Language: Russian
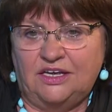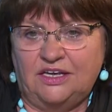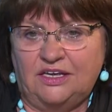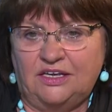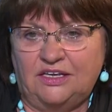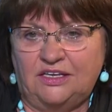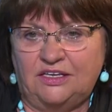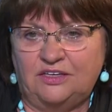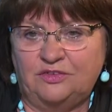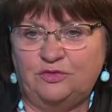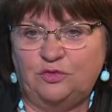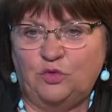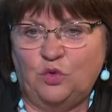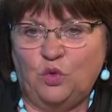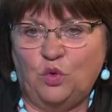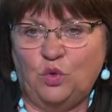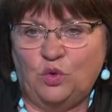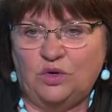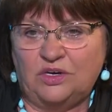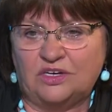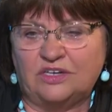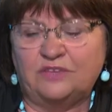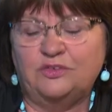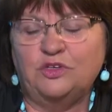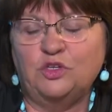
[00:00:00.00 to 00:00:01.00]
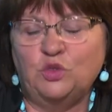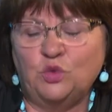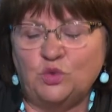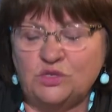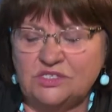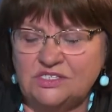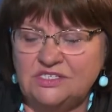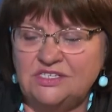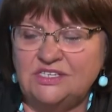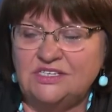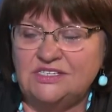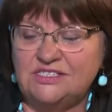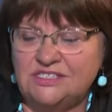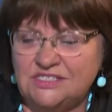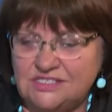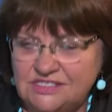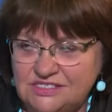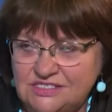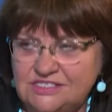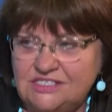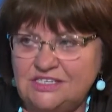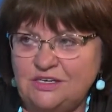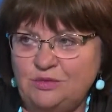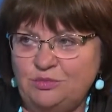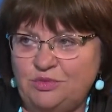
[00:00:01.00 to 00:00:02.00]
его кровеносная
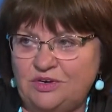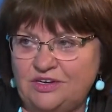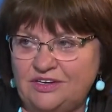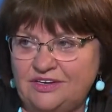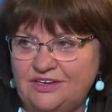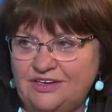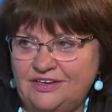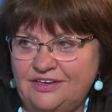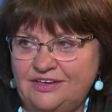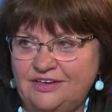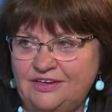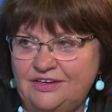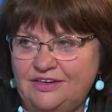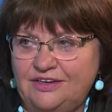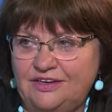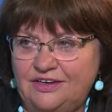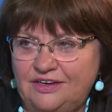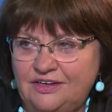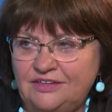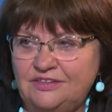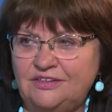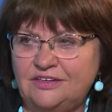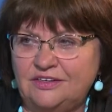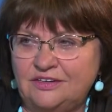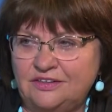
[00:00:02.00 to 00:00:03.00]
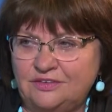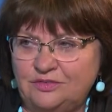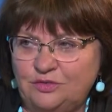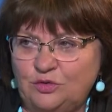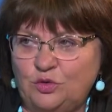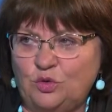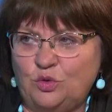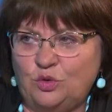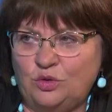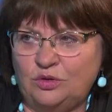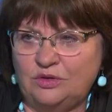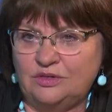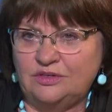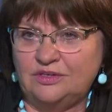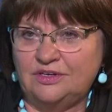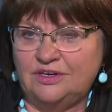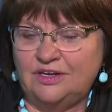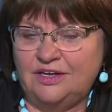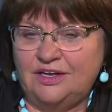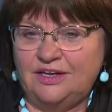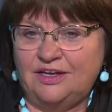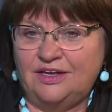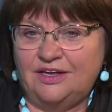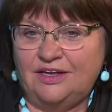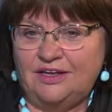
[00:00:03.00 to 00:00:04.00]
система – это его
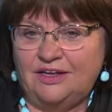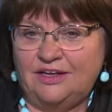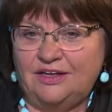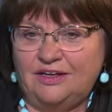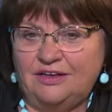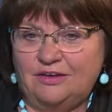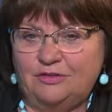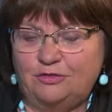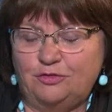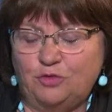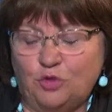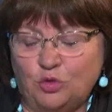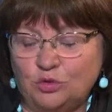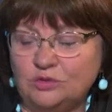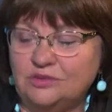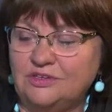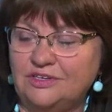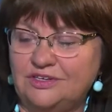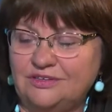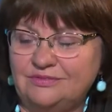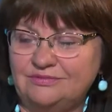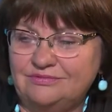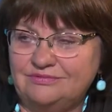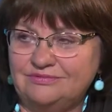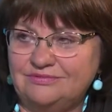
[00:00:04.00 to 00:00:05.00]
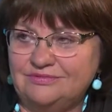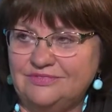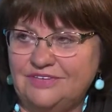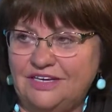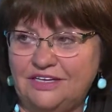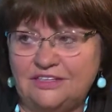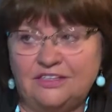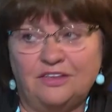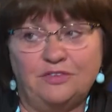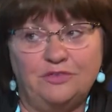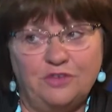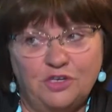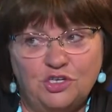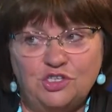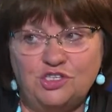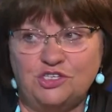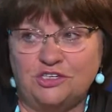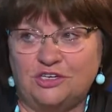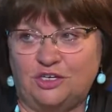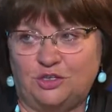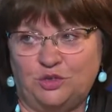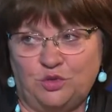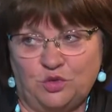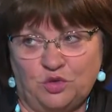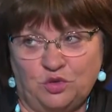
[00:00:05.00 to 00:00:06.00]
фонды, это
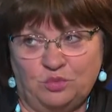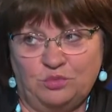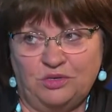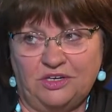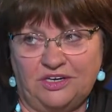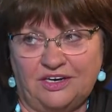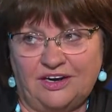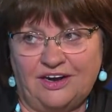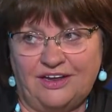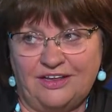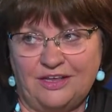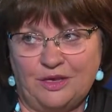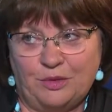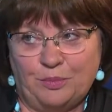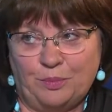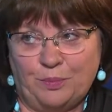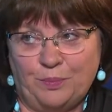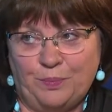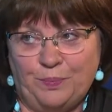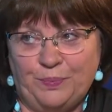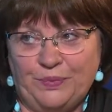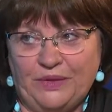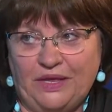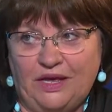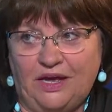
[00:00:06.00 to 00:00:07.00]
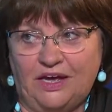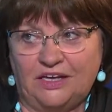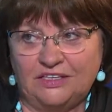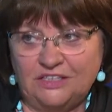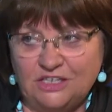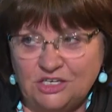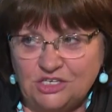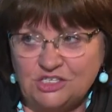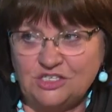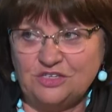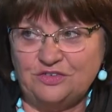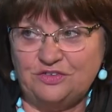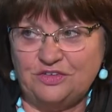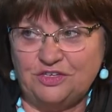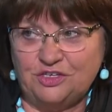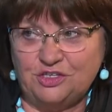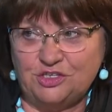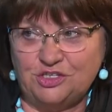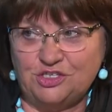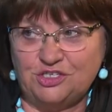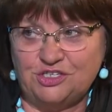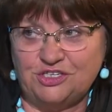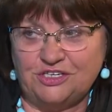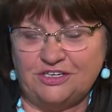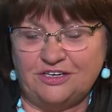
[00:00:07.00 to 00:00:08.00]
вещи, которые мы храним. А наши
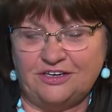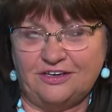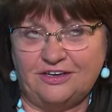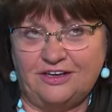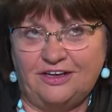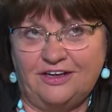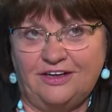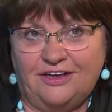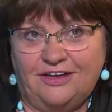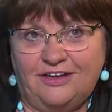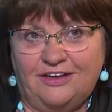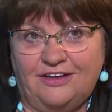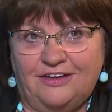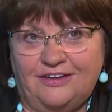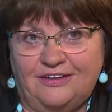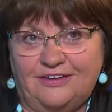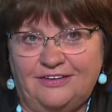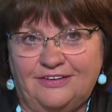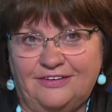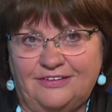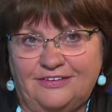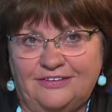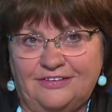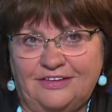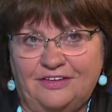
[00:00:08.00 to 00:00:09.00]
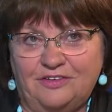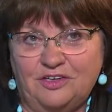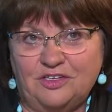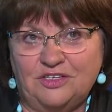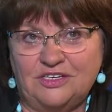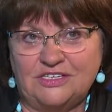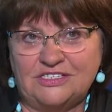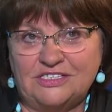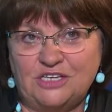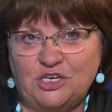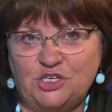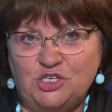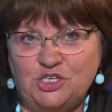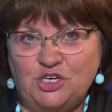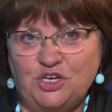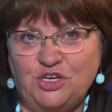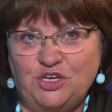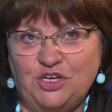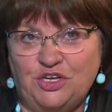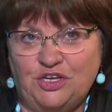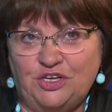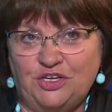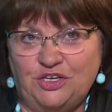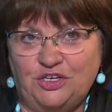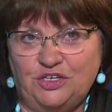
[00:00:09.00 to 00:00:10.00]
вещи э, наверное,
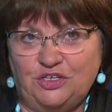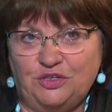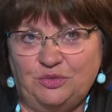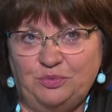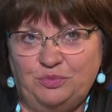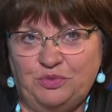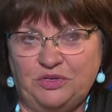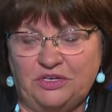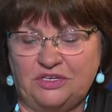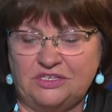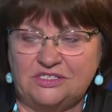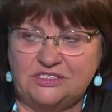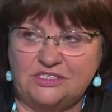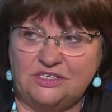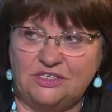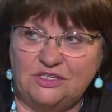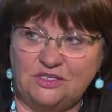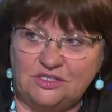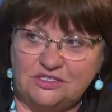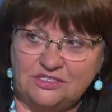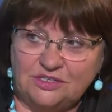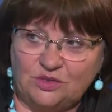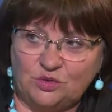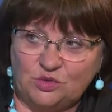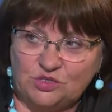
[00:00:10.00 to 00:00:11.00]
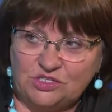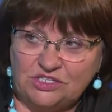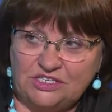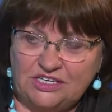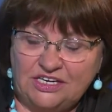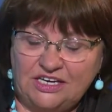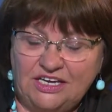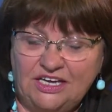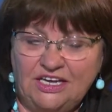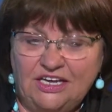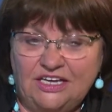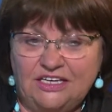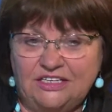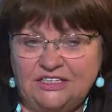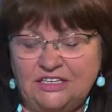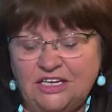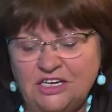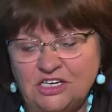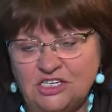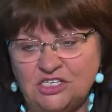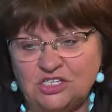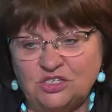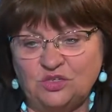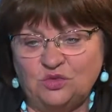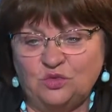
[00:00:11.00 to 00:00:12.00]
значение их переоценить сложно.
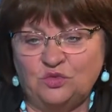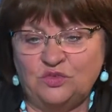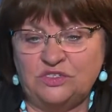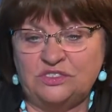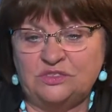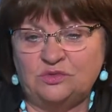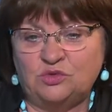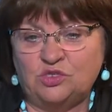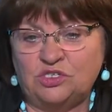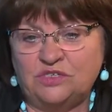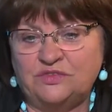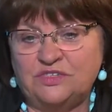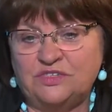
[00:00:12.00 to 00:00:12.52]
Дальше уже